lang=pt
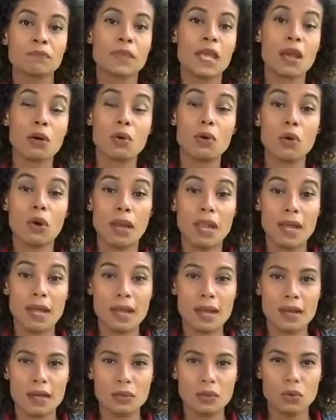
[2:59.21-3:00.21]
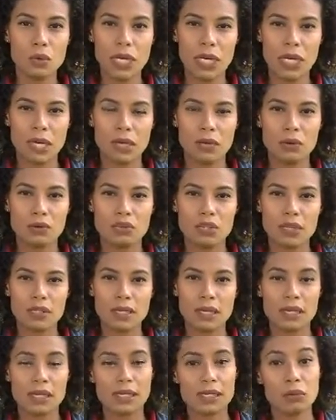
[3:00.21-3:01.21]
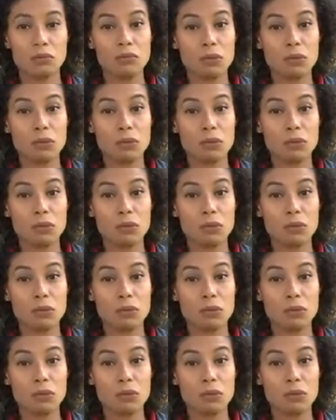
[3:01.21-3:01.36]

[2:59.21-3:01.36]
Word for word: é colega do Guerreiro de seleção,